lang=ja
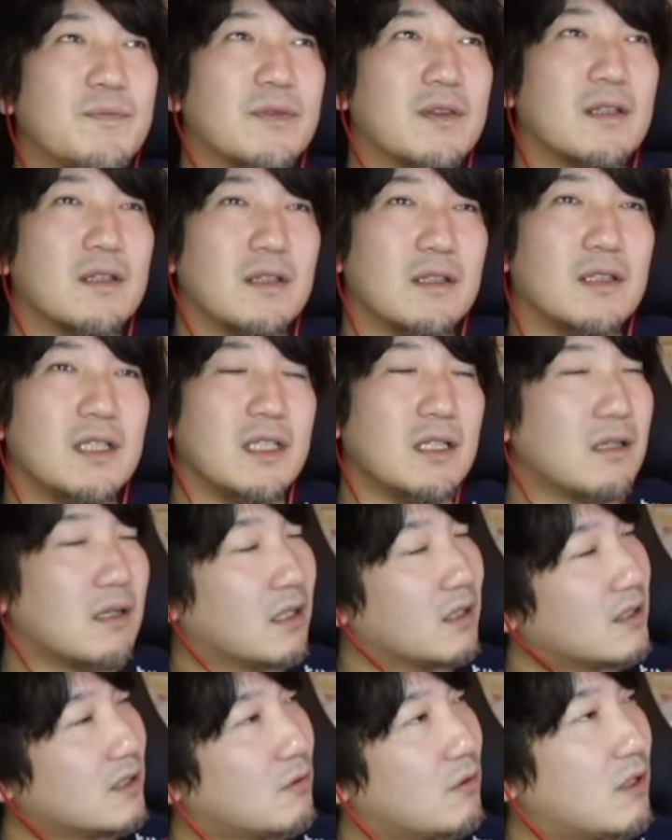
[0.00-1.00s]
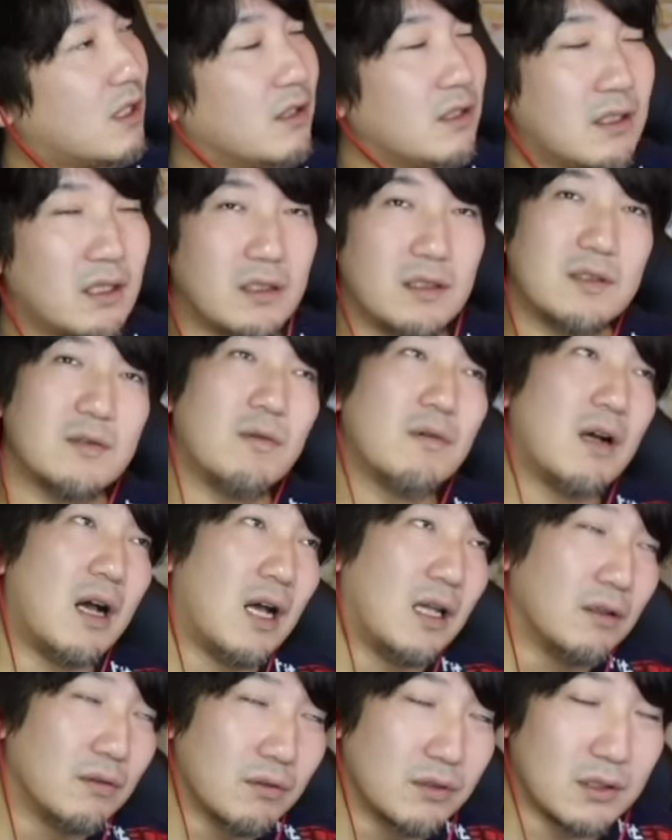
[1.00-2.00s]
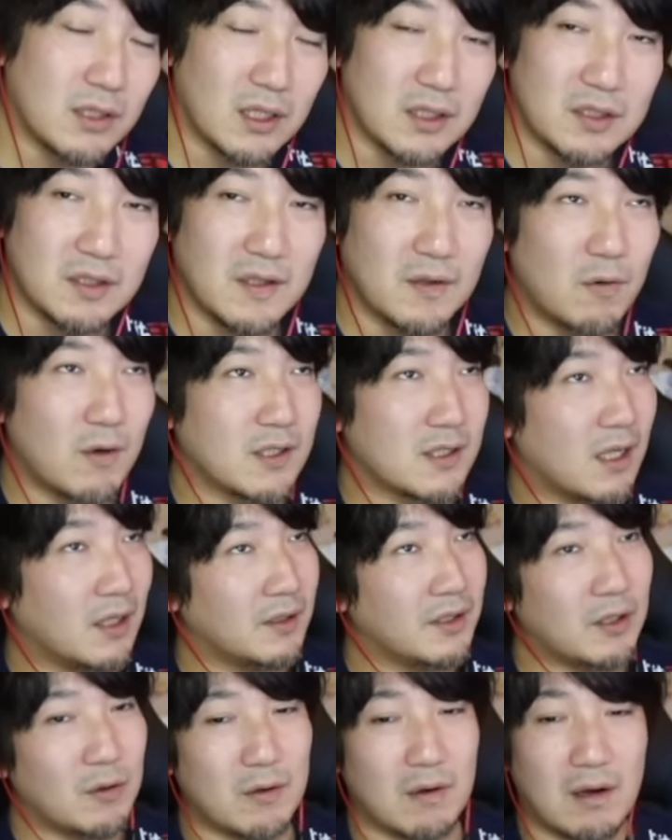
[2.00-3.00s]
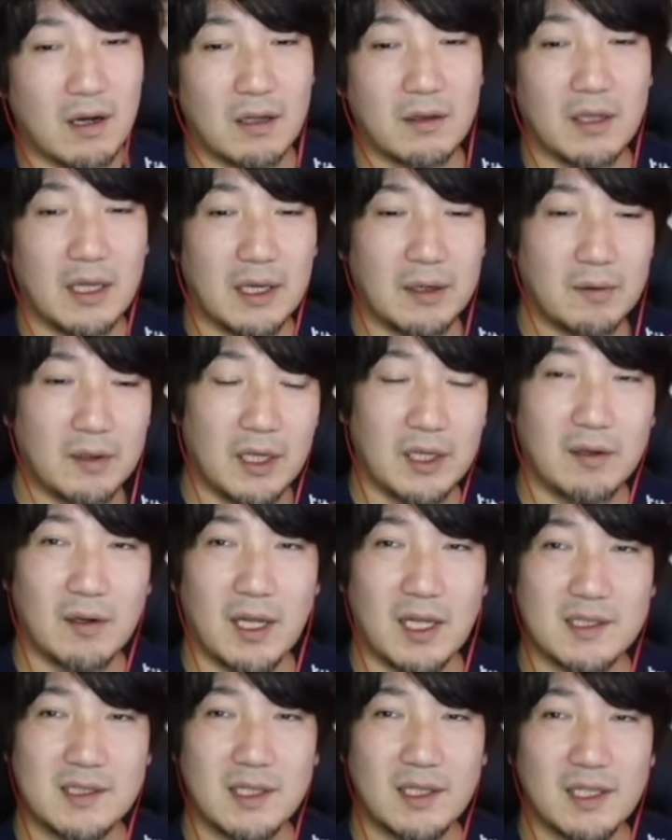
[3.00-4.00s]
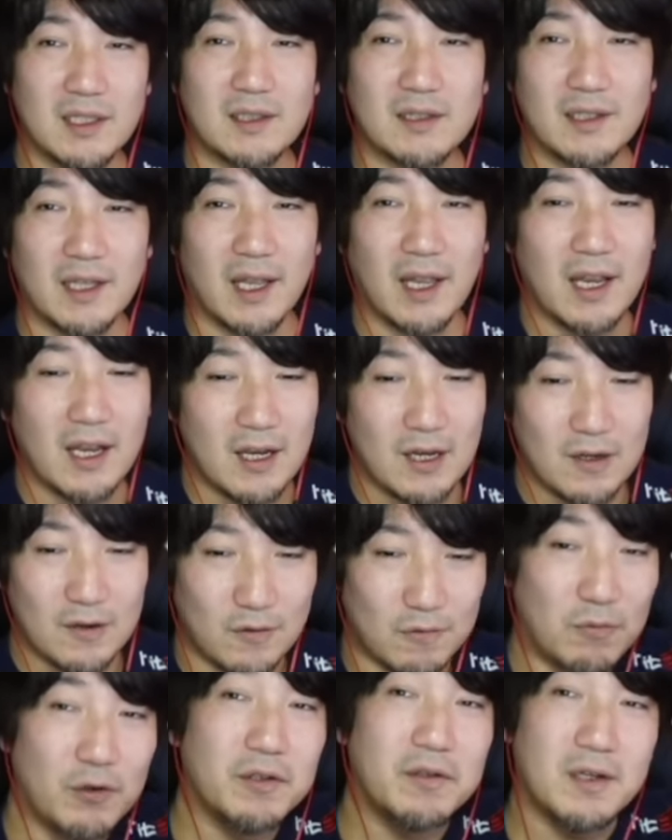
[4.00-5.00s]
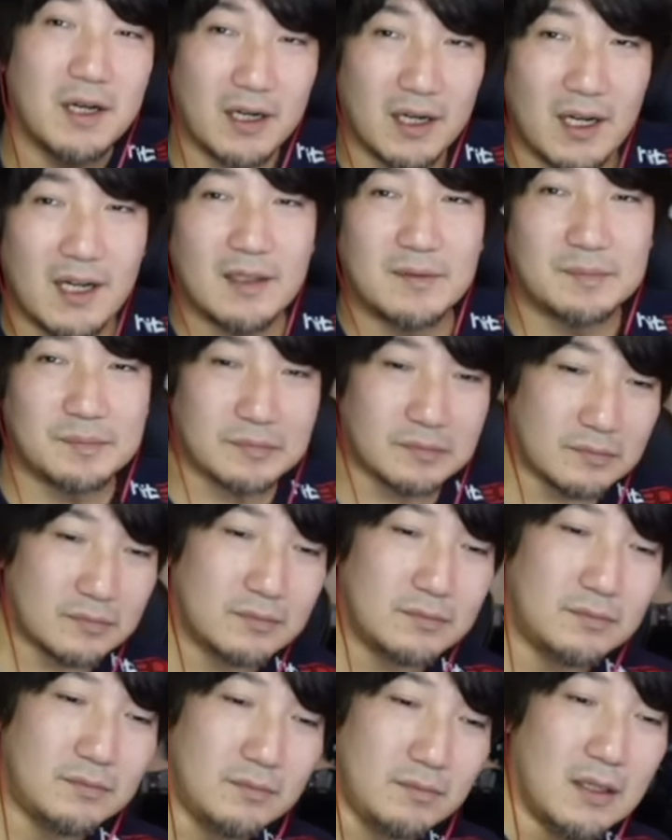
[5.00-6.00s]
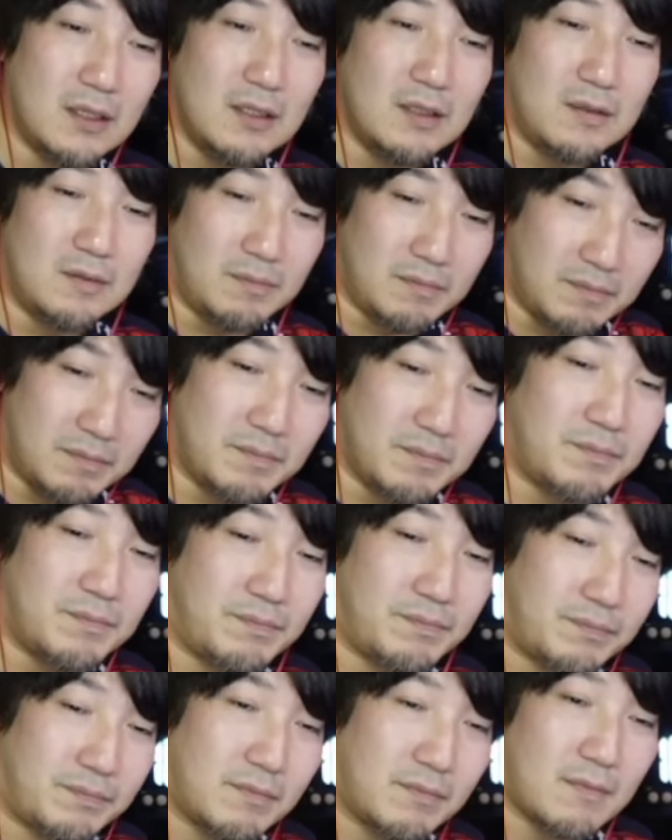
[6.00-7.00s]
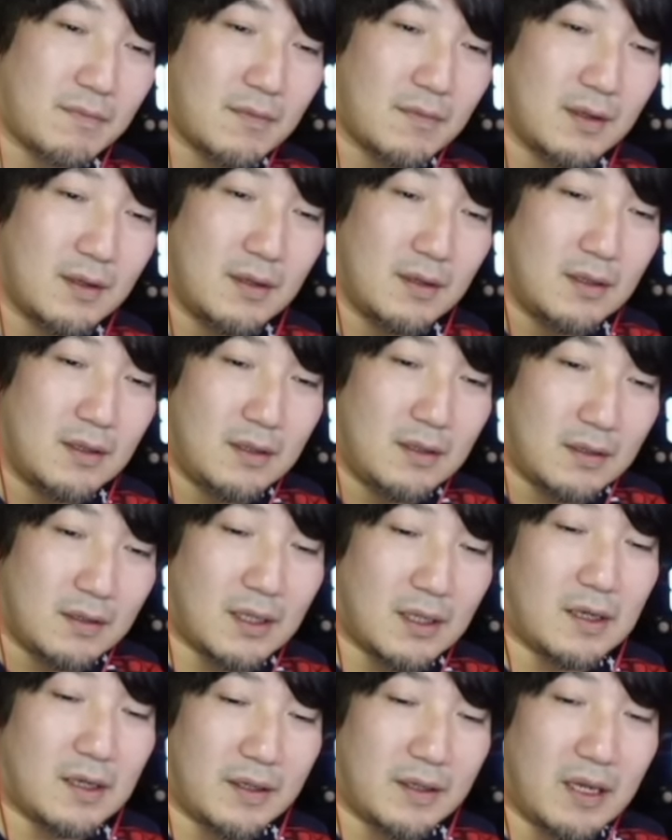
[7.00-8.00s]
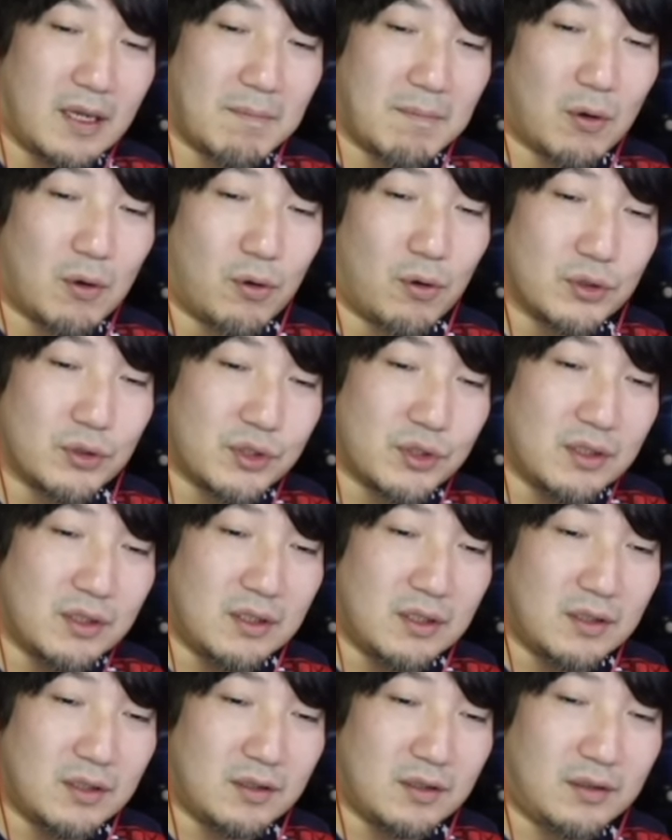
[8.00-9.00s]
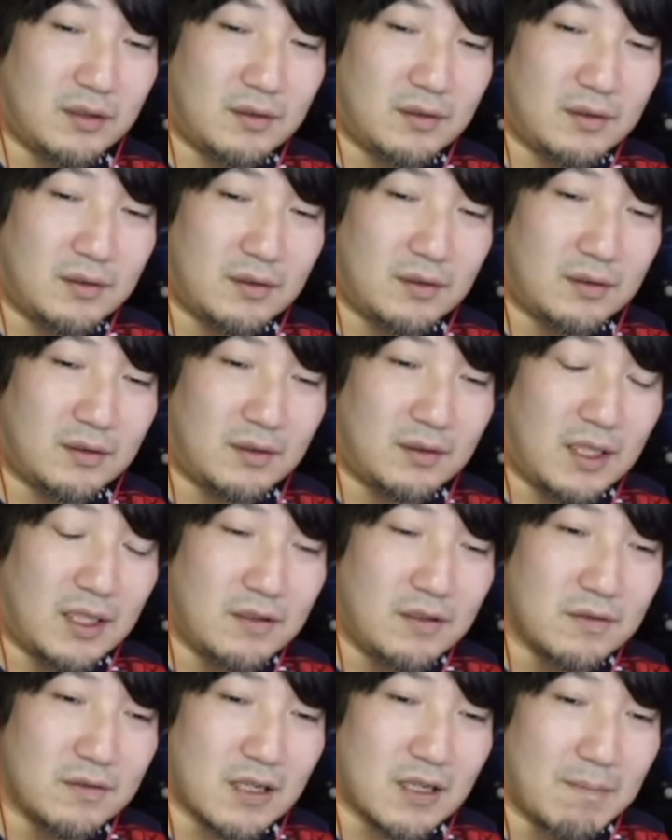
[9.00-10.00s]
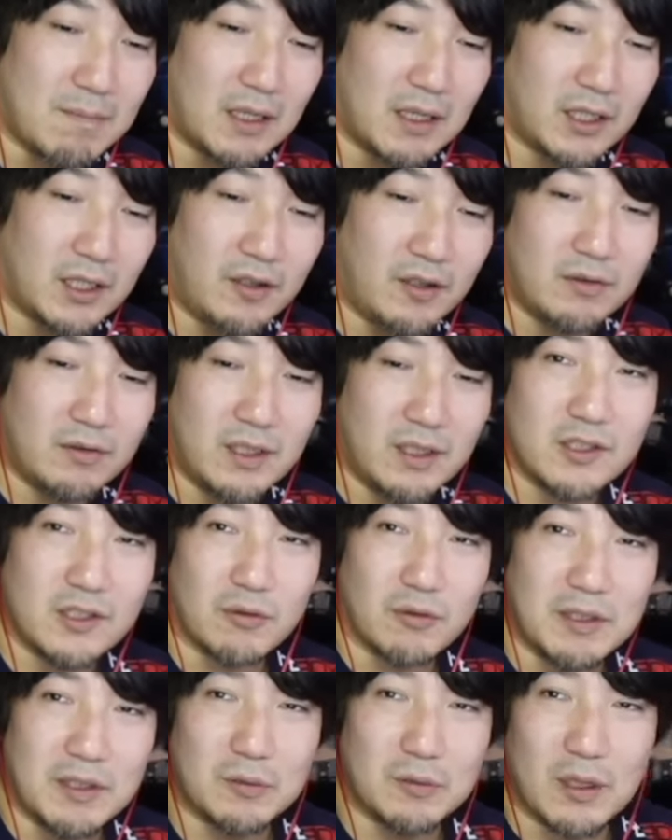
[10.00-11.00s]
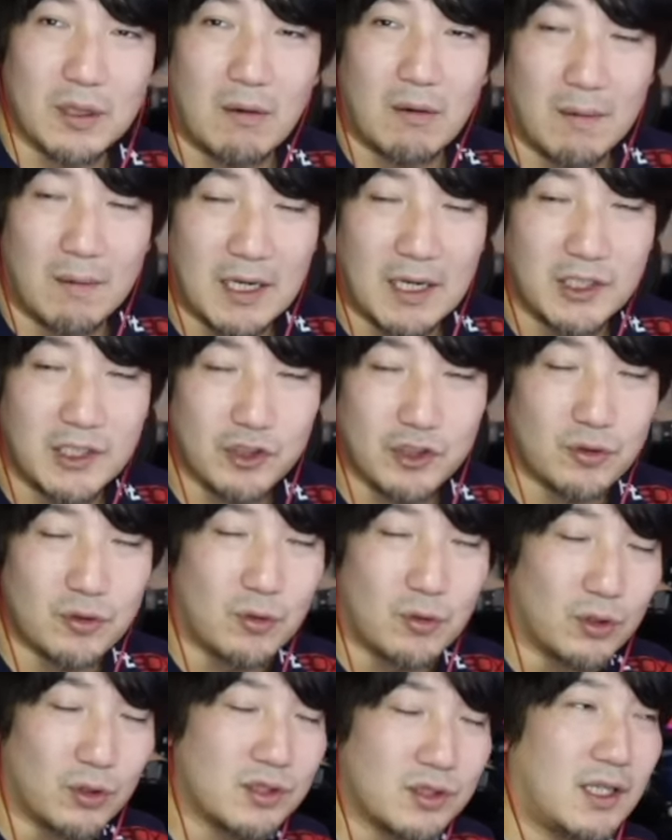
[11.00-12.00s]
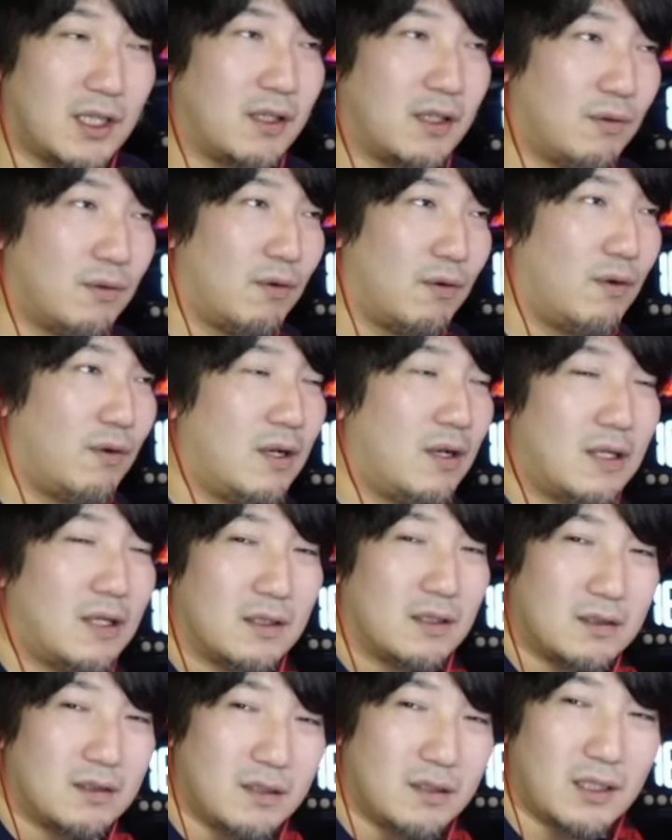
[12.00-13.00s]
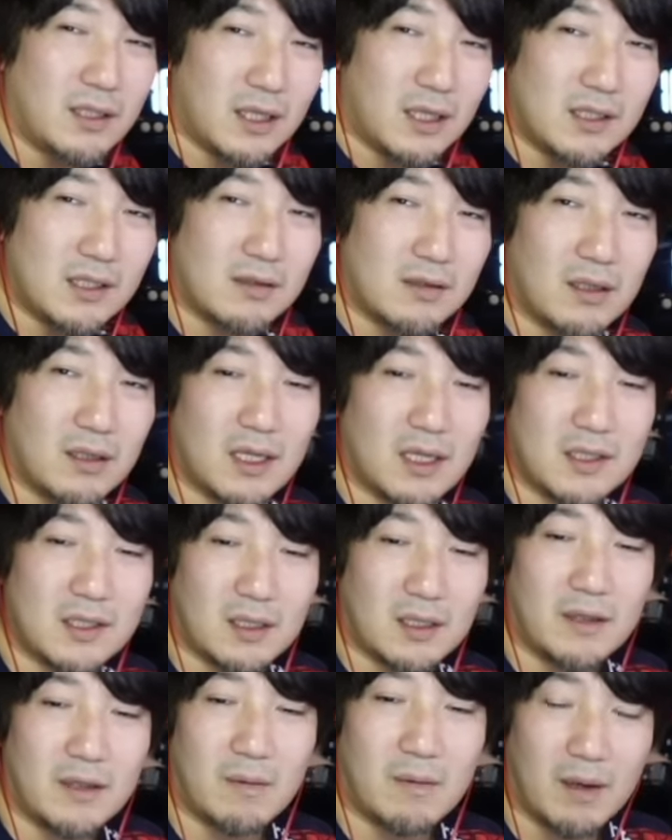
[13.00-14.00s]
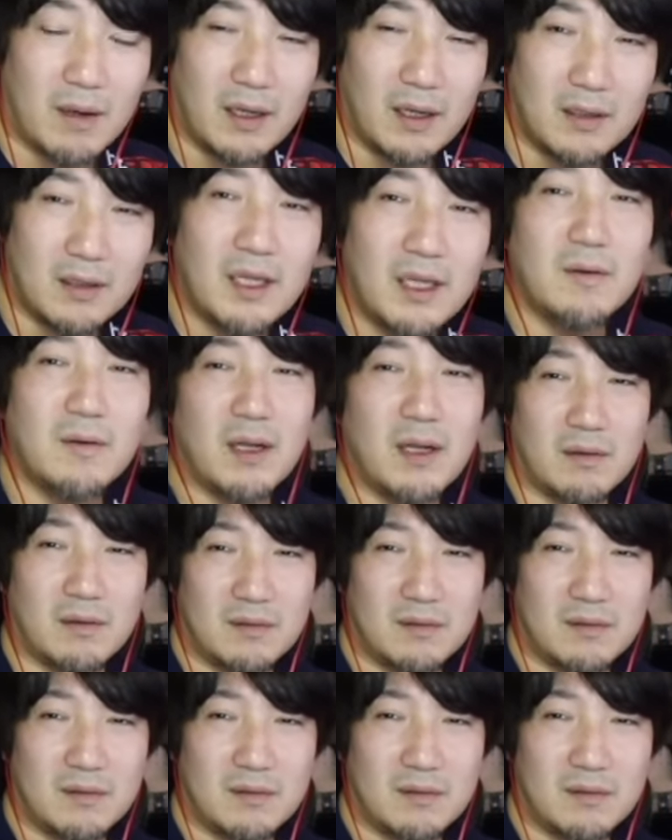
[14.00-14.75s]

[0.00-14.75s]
1ヶ月後か2ヶ月後か半年か1年後か3年後かわかんないけど、できるはずだなって思えるから。うん。だからね、まあコツっていうか、まあ体力ゲージを見るとかは、まあ一種のコツだけど、繰り返し繰り返しやってればね、できるようになる。